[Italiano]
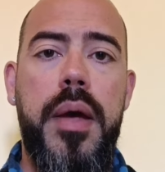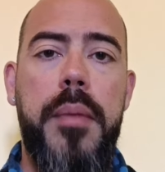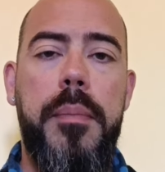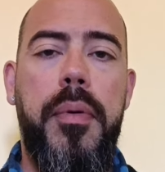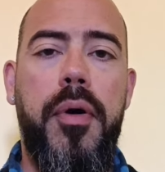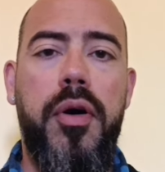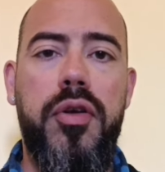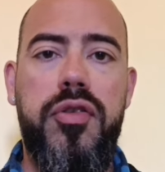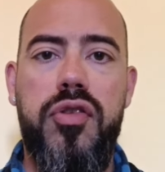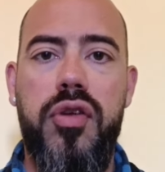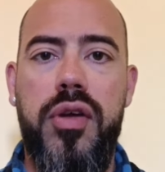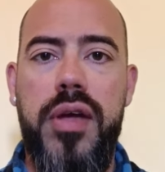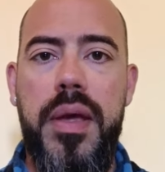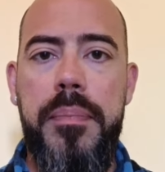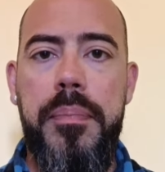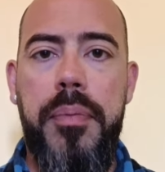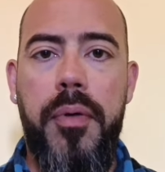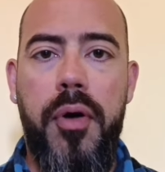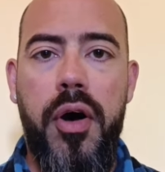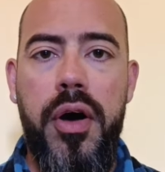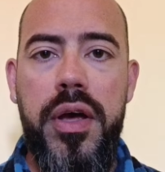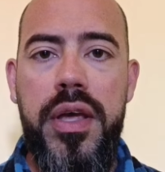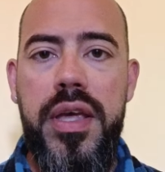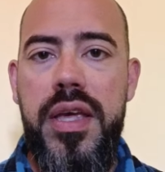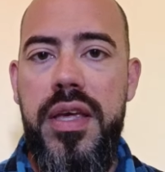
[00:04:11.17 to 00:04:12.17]
posto che
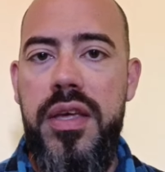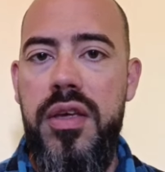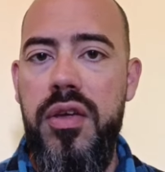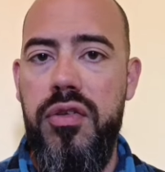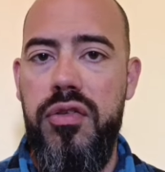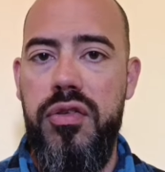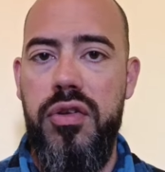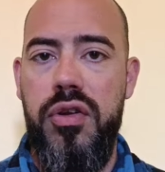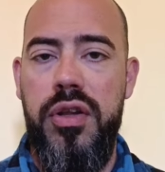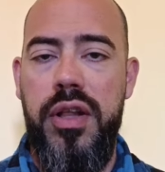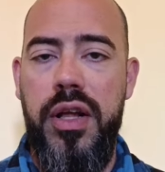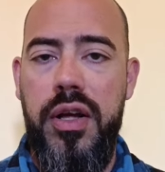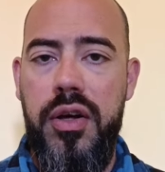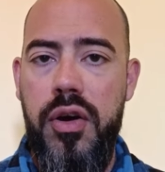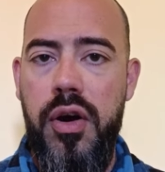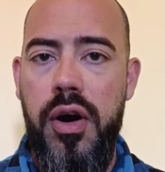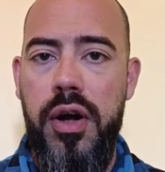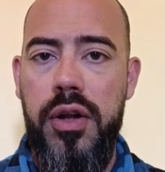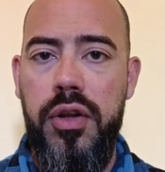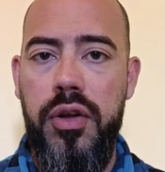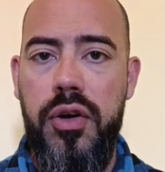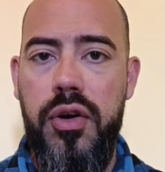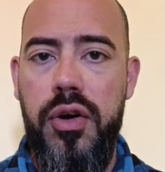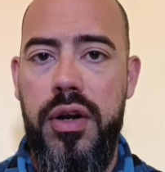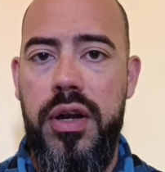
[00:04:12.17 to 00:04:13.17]
poi io sono
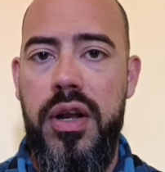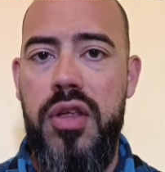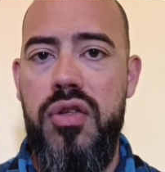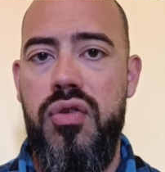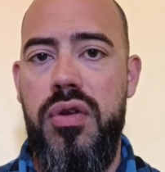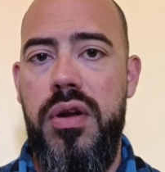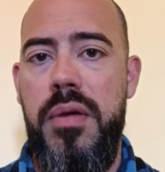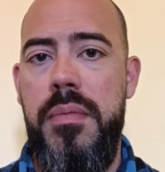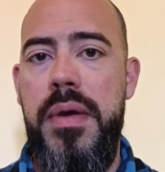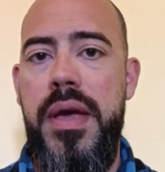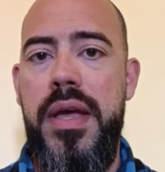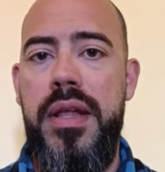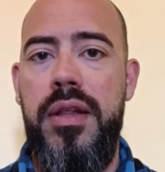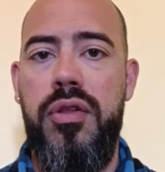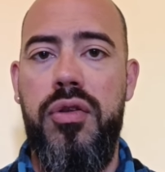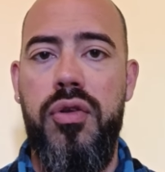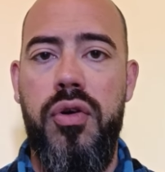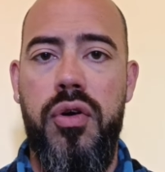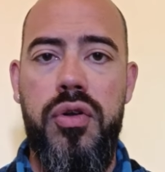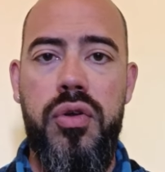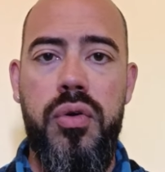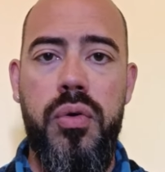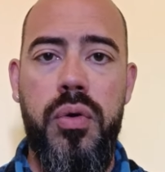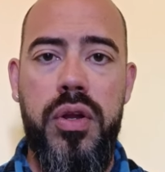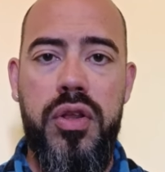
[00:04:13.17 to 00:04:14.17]
d'accordo col
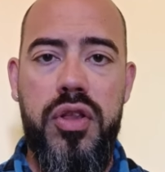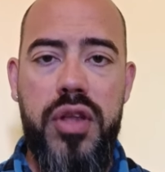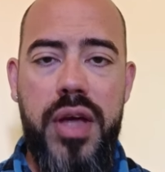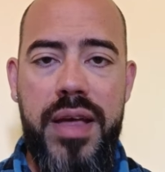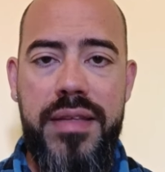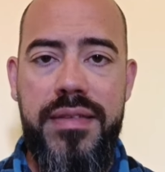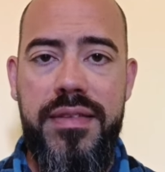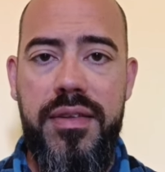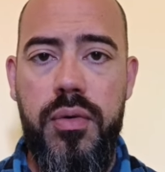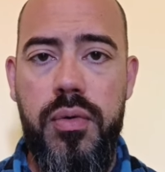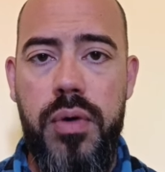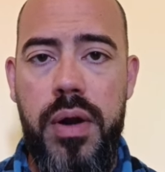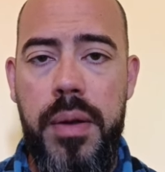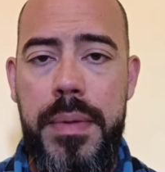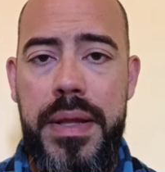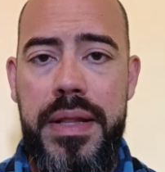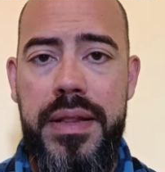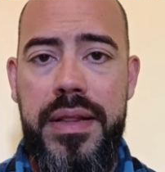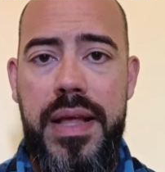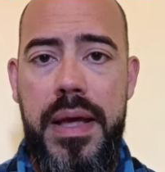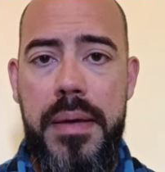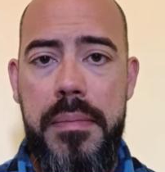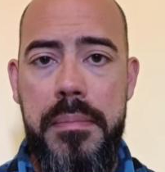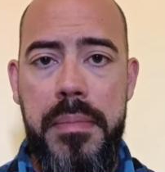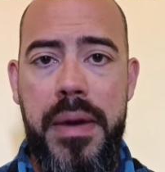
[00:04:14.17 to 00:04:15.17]
ragionamento, Juric è
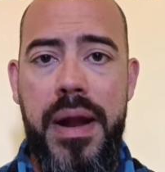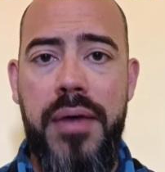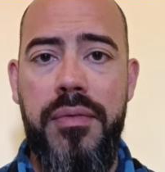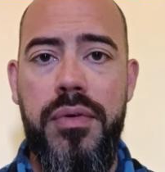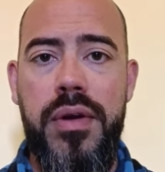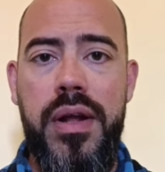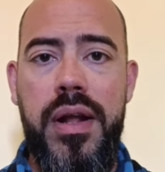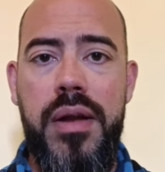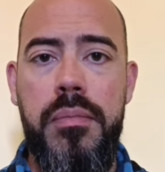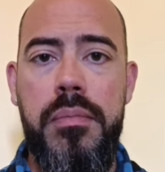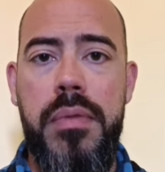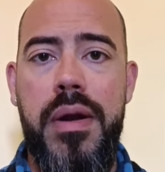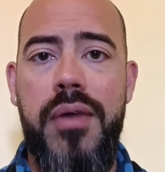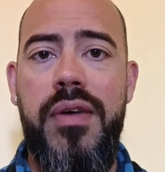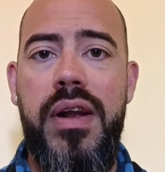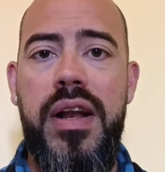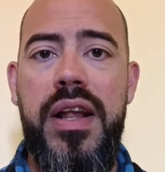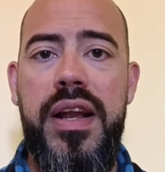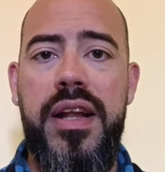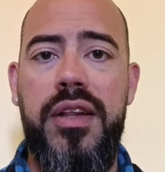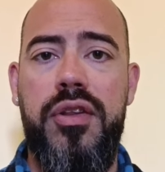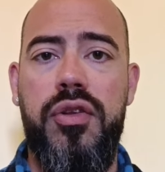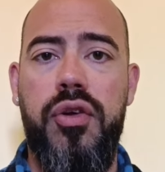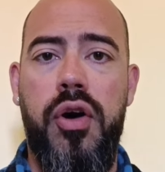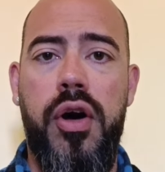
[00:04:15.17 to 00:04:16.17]
sicuramente bravo, un bravo
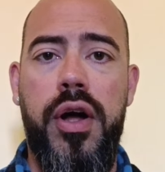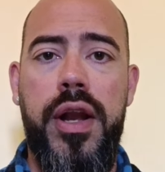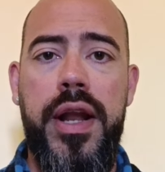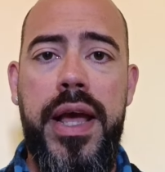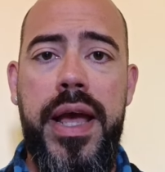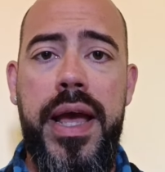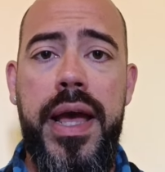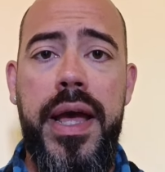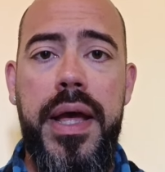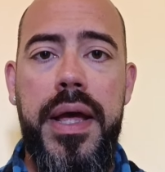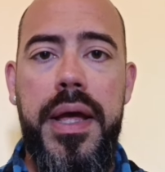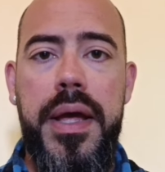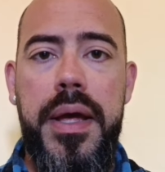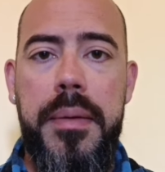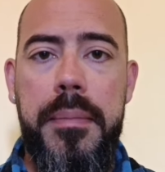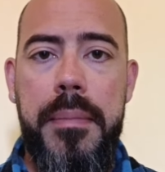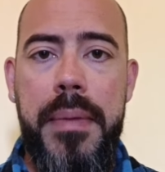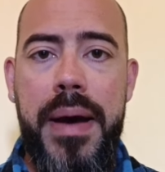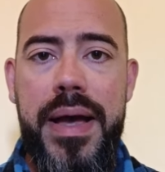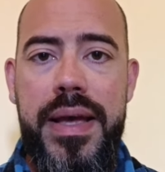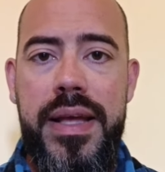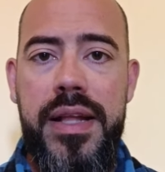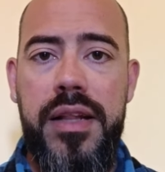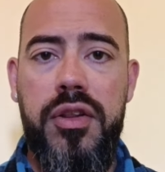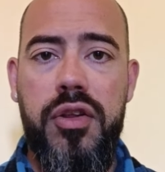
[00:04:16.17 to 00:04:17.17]
allenatore,
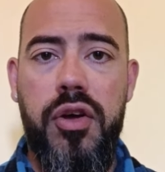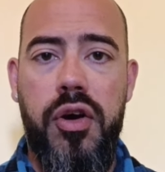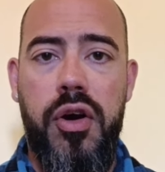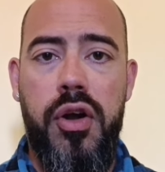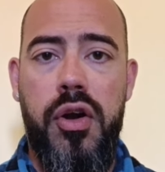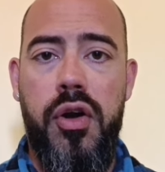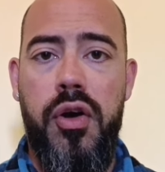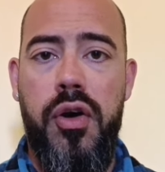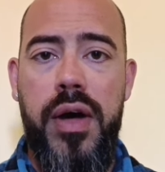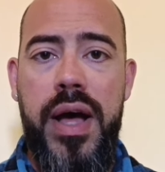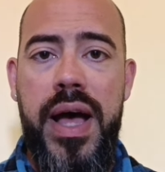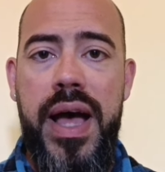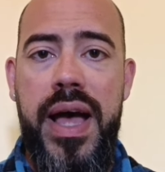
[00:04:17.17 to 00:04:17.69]
ma il Toro...